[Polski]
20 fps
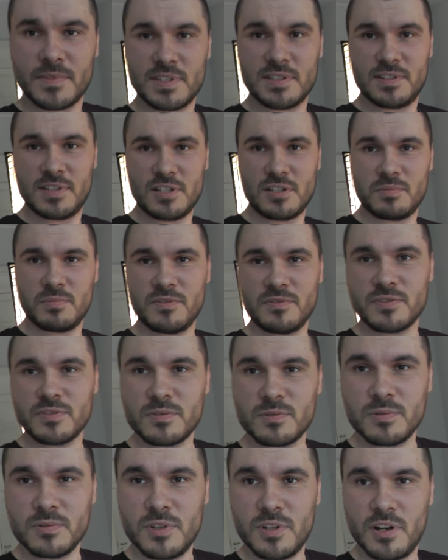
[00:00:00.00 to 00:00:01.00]
Jesteśmy w
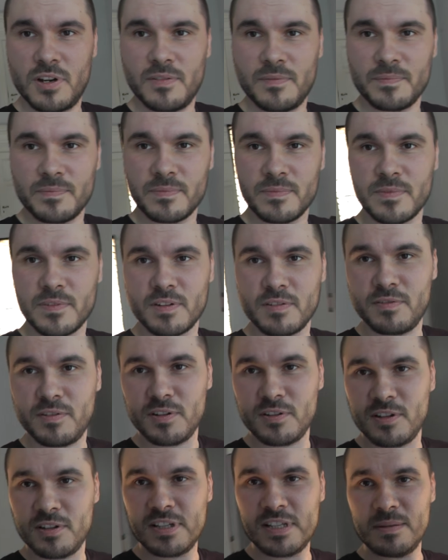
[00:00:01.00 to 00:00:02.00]
studio
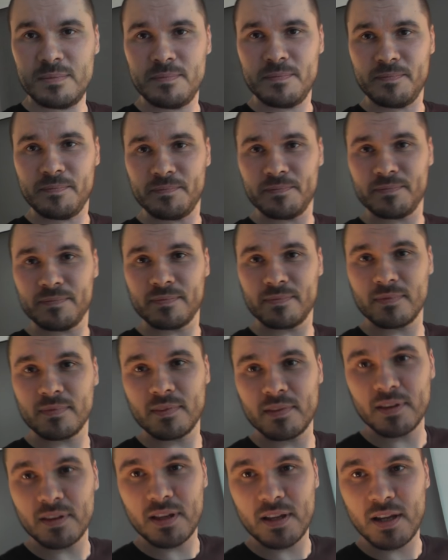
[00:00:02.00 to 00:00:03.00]
Fototeam.
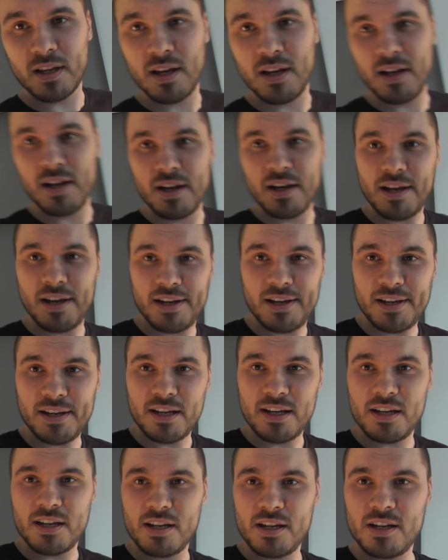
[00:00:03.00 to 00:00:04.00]
Eee,
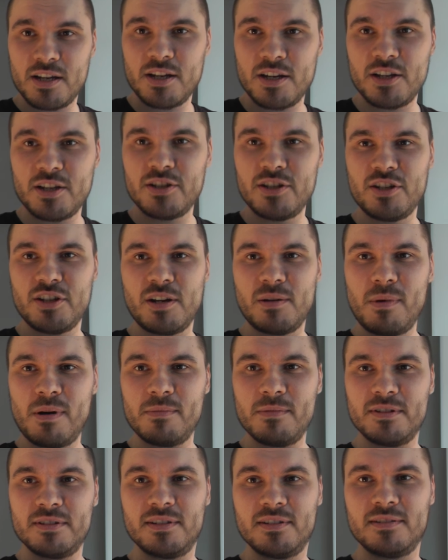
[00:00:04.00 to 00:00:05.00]
dzisiaj
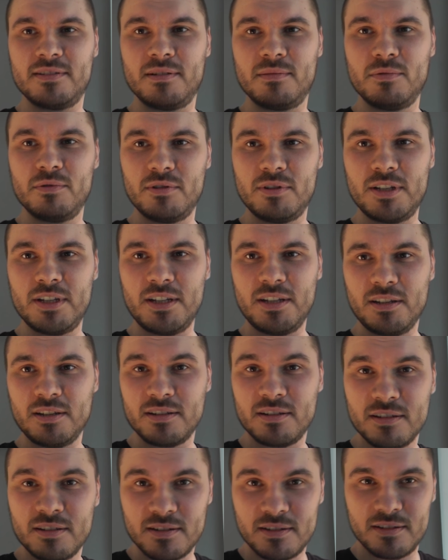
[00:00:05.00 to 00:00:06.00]
mamy sesję beauty
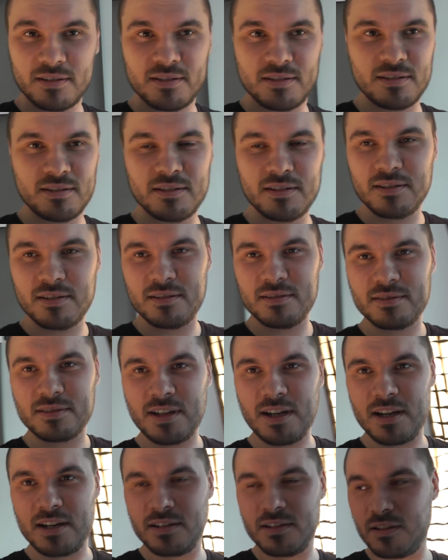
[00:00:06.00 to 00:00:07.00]
z
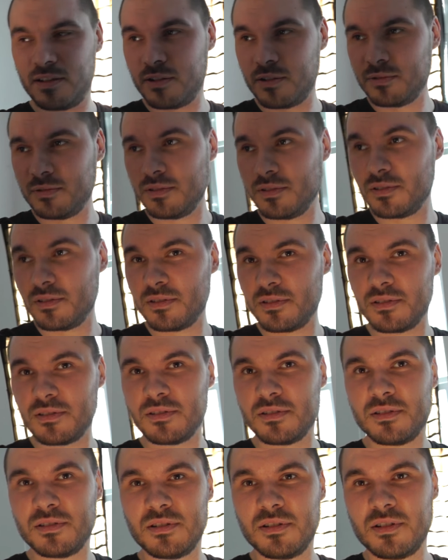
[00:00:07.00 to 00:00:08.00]
Kariną
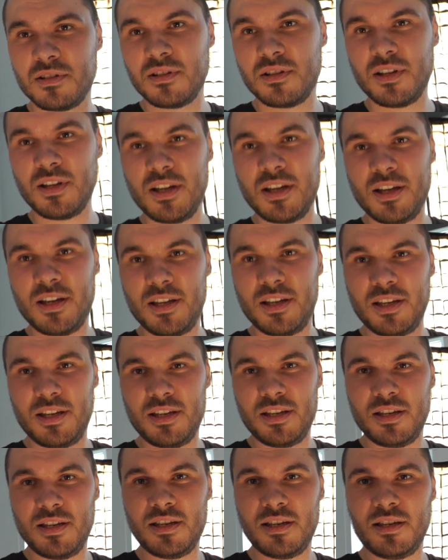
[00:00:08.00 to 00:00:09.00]

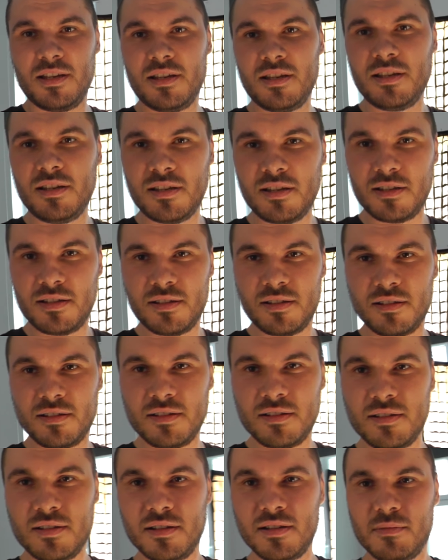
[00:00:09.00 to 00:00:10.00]
i
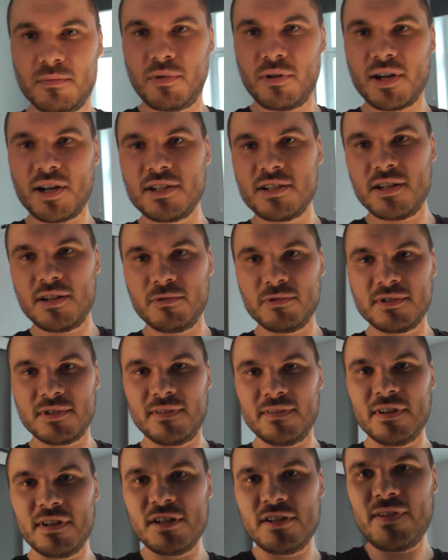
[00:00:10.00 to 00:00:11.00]
pokażę
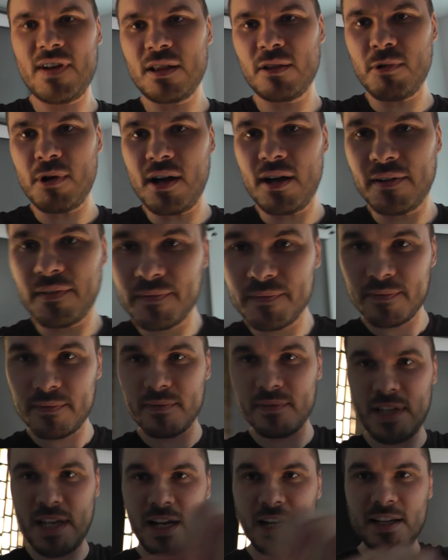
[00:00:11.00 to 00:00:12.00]
ustawienie światła.
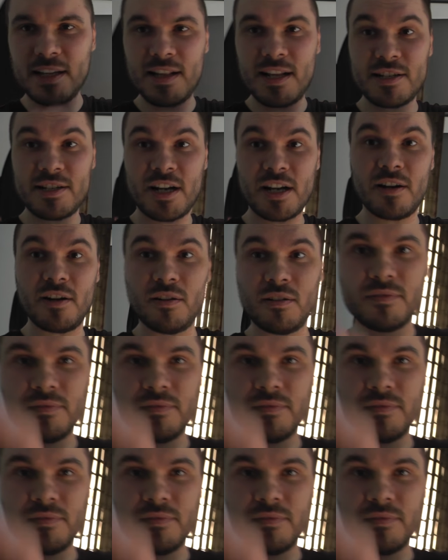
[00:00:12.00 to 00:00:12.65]
Jak i dlaczego.